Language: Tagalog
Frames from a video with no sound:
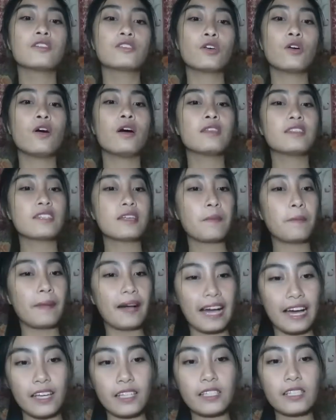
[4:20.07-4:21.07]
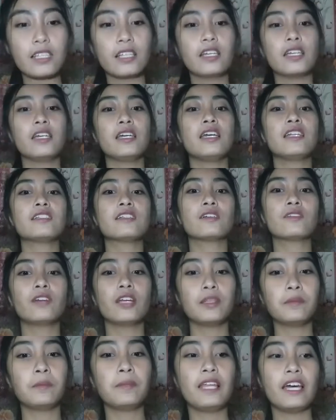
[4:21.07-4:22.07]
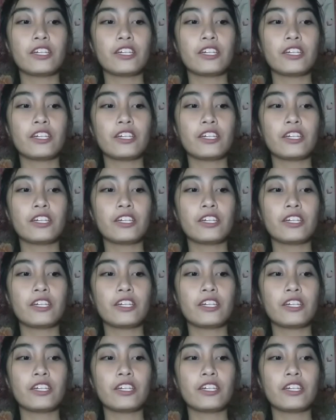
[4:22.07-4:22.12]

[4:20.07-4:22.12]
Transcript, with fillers: So, sa past, it's a great